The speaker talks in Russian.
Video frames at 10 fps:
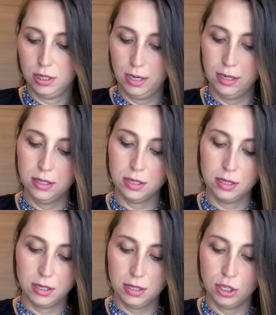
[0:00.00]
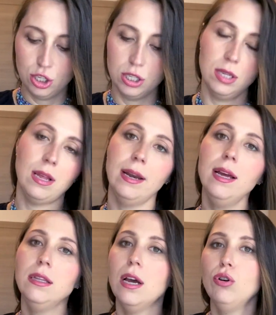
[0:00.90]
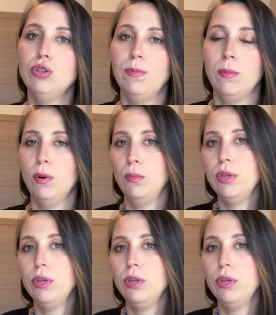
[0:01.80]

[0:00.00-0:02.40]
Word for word: Среднестатистический наряд, я уже, по-моему,